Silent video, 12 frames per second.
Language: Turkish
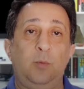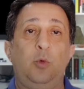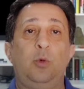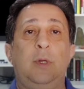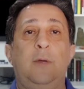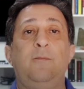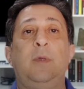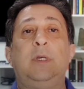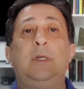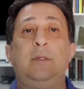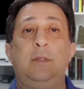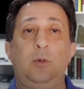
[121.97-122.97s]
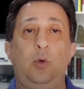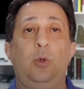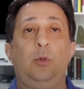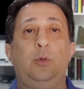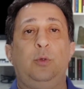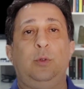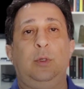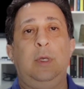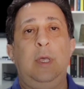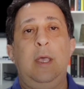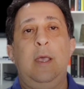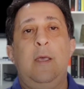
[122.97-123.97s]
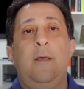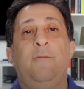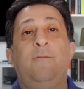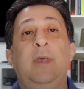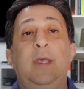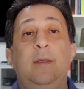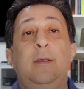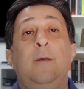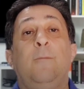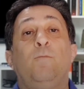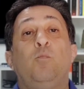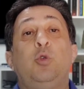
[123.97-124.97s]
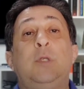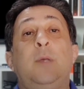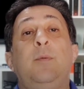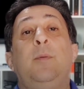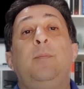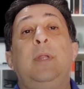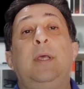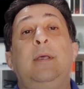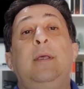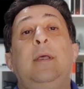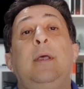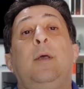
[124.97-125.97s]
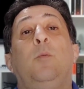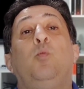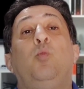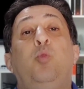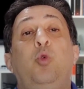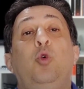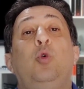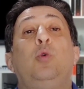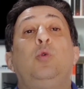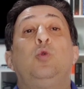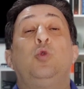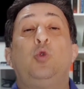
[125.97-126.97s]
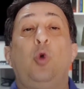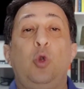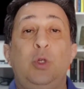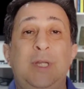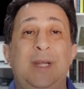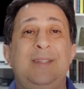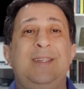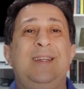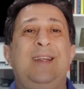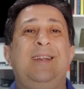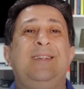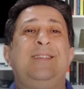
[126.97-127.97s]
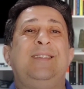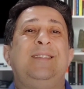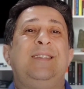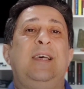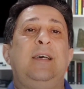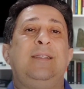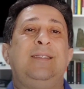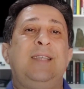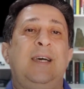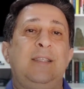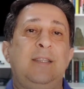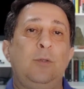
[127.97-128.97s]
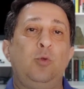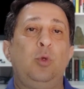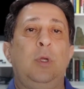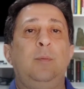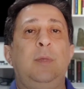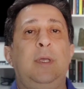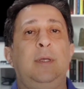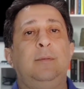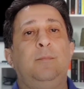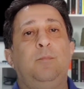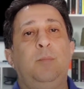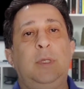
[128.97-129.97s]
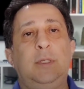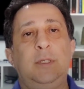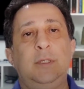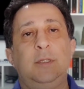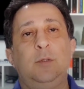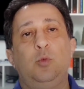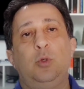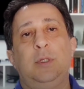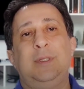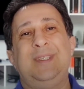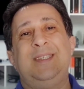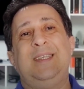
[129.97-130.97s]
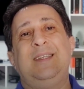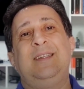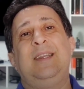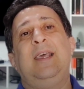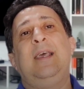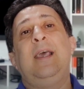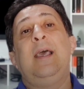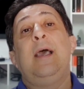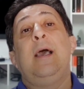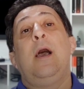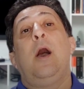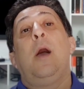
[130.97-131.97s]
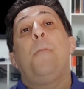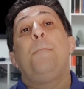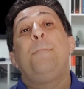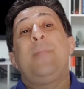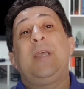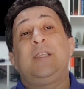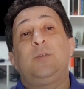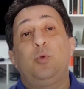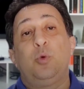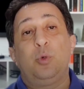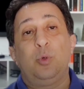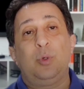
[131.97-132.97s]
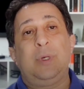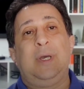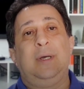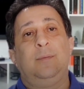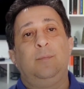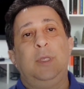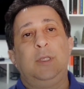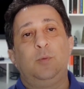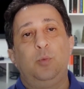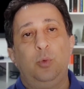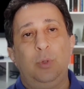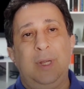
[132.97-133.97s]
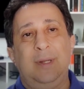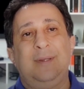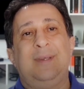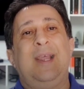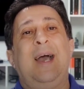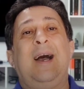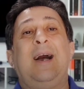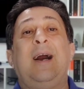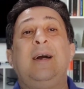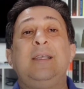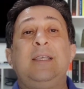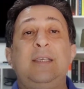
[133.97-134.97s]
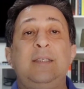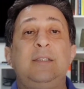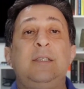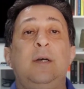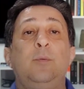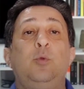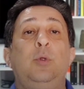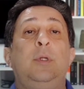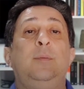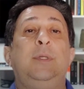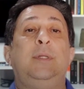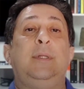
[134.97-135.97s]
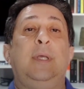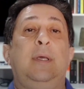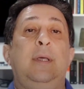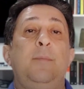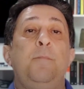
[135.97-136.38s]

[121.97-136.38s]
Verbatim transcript: buhran ve kıtlık olduğunu ve bu sebeple bu zor şartlar altında tahta duramayan 5. Murat'ın yerine mecburu, mecburen 2. Abdülhamit'le